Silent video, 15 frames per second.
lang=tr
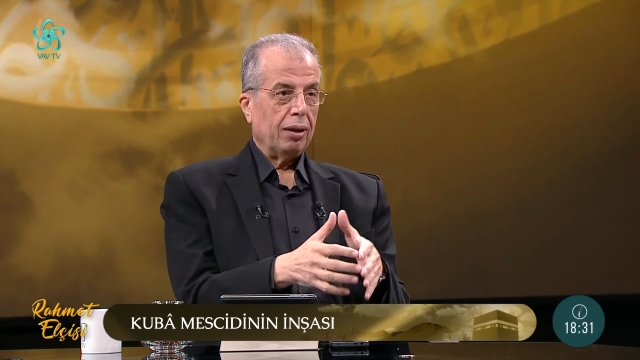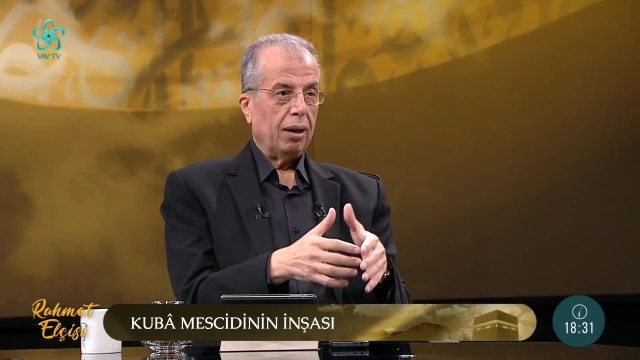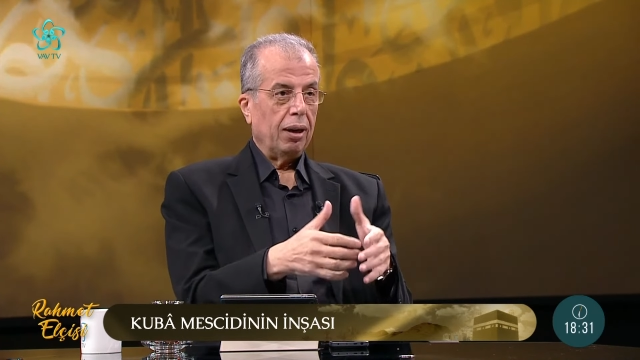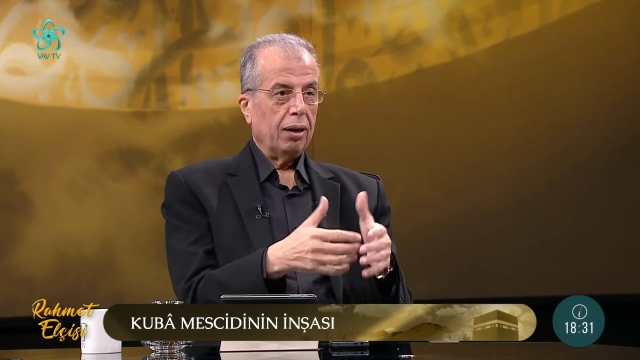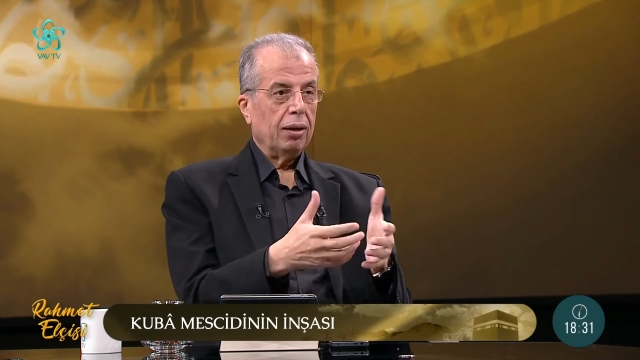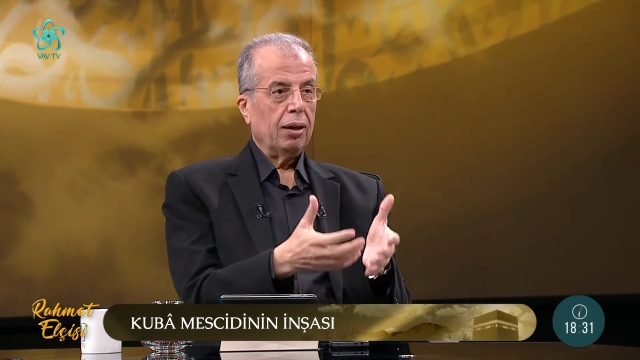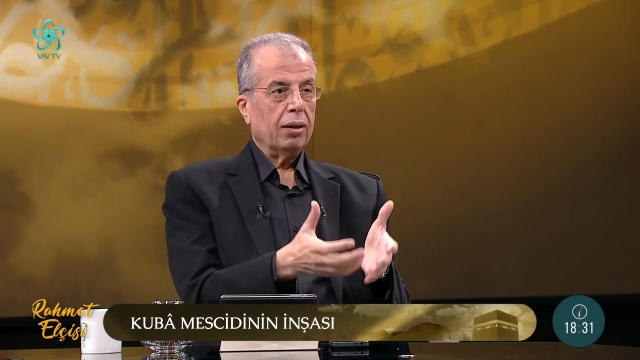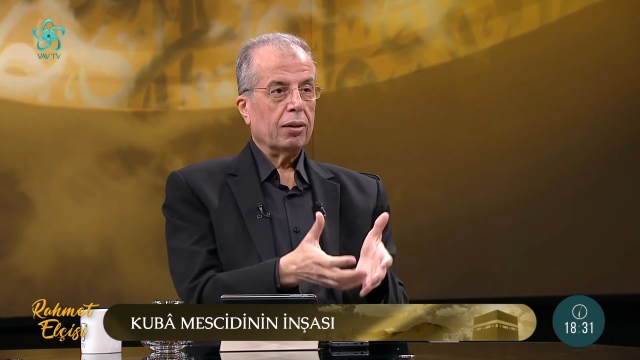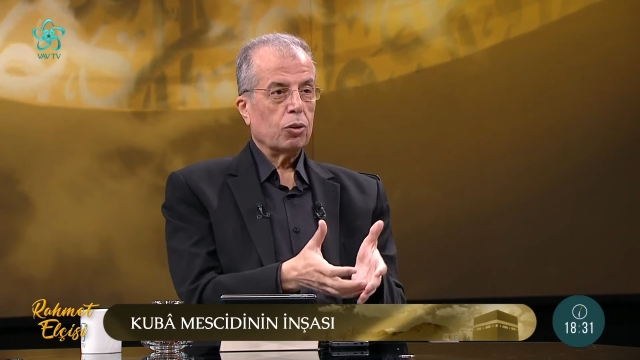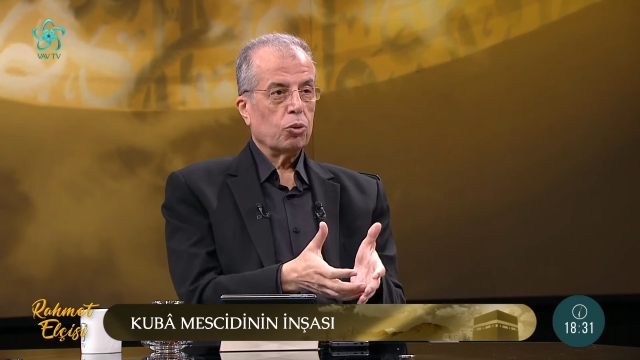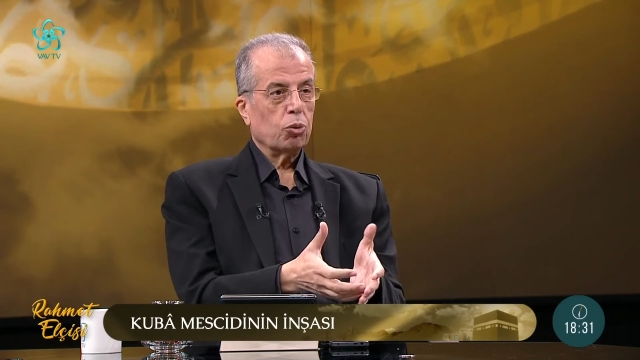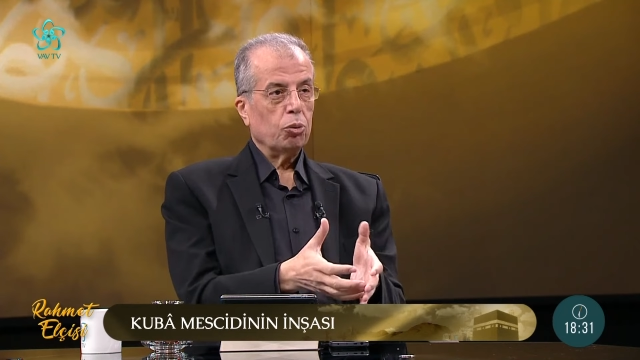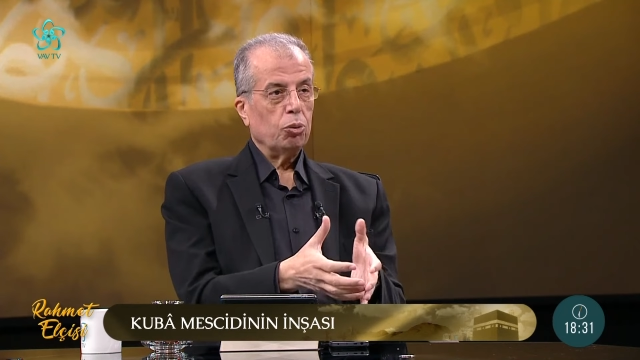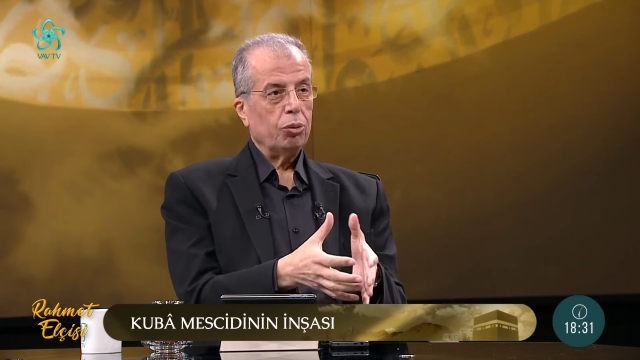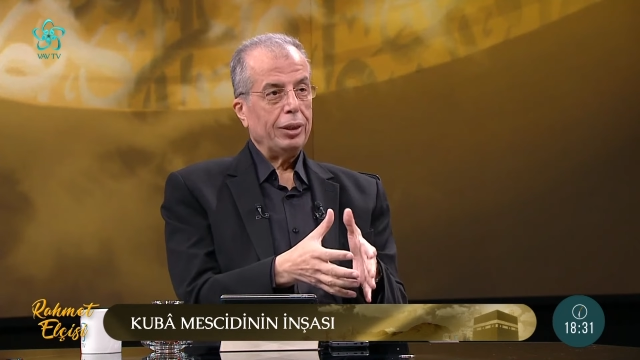Allah
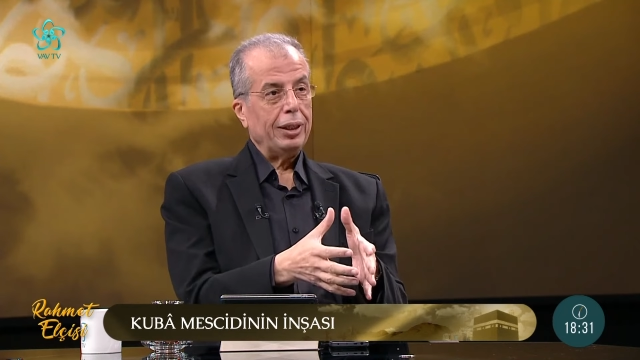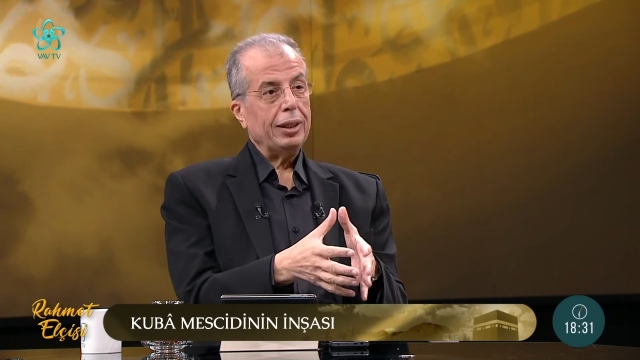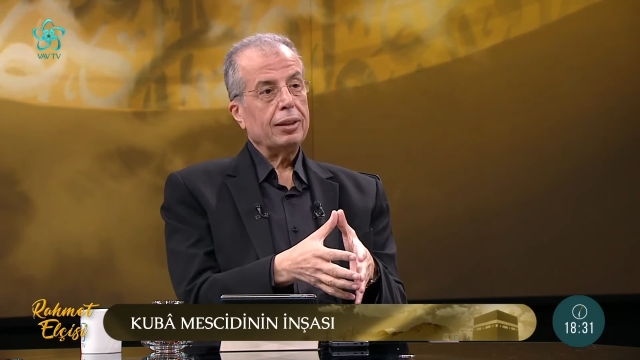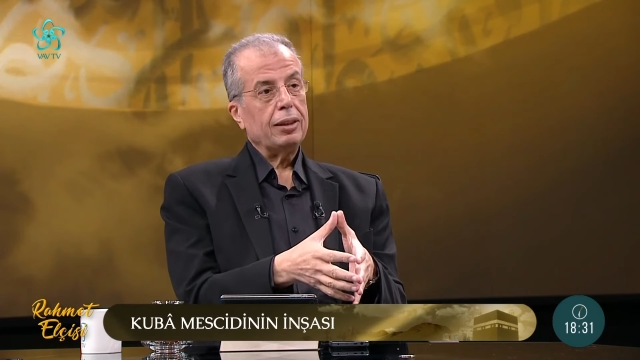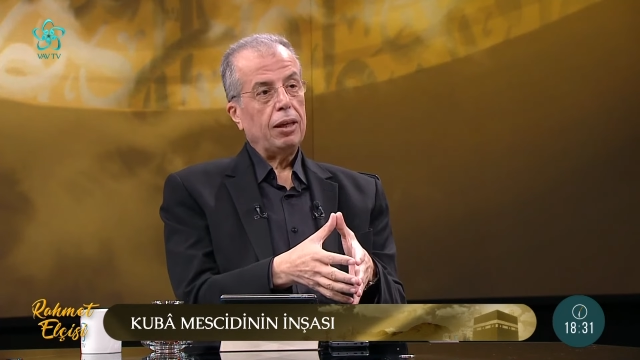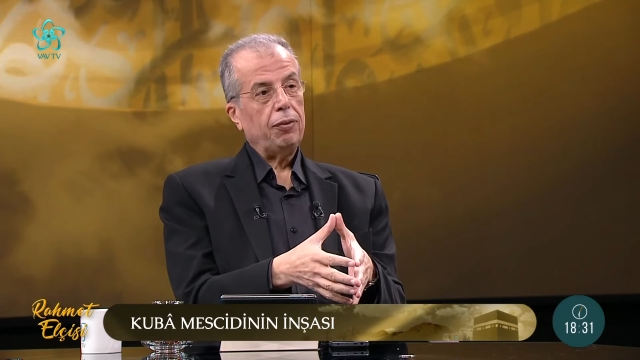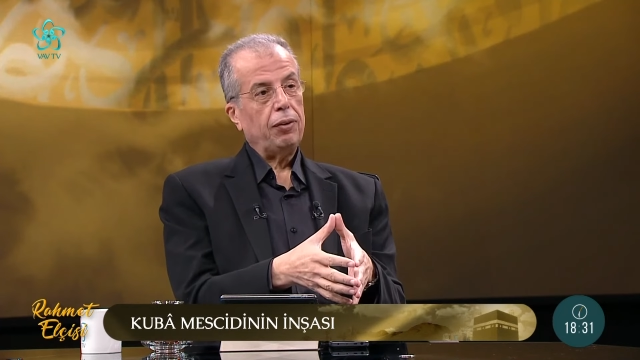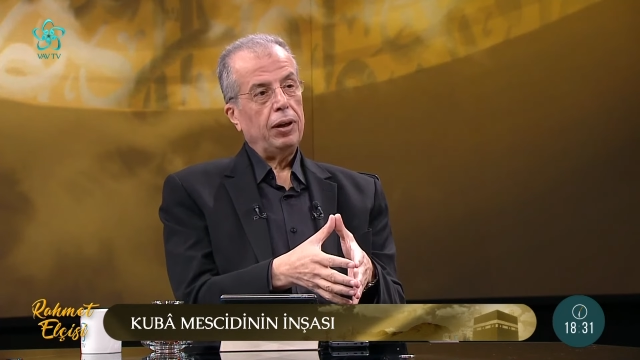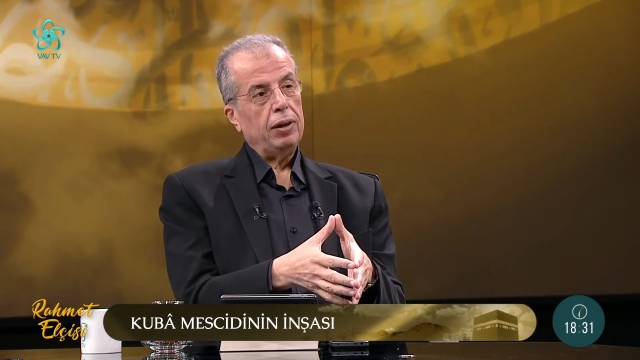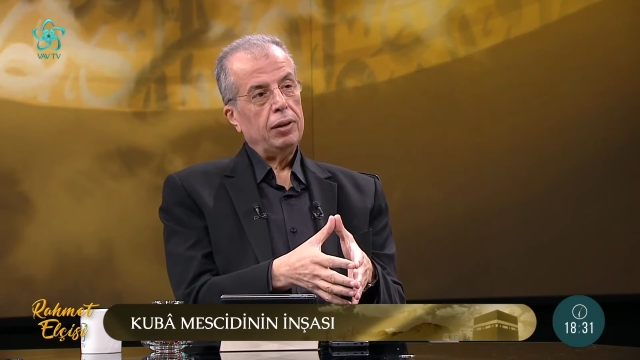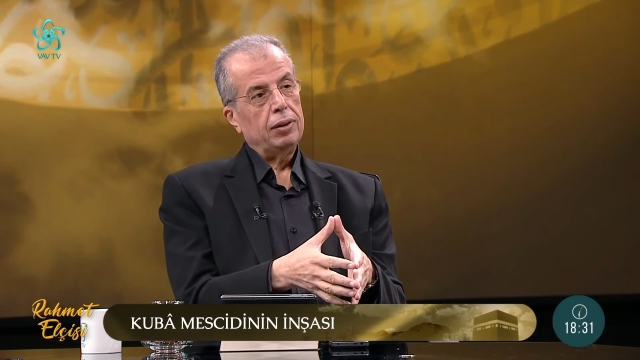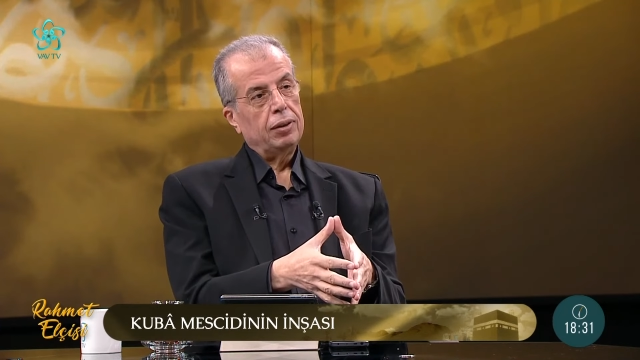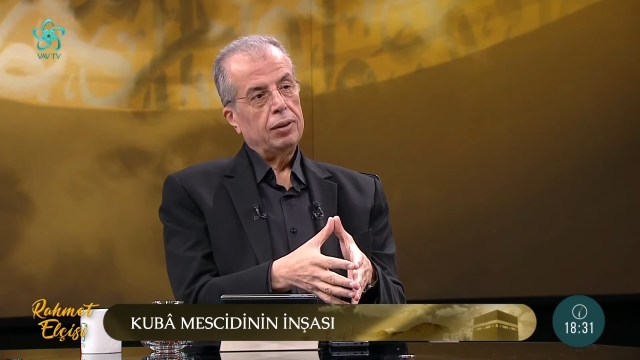Resulü ilk defa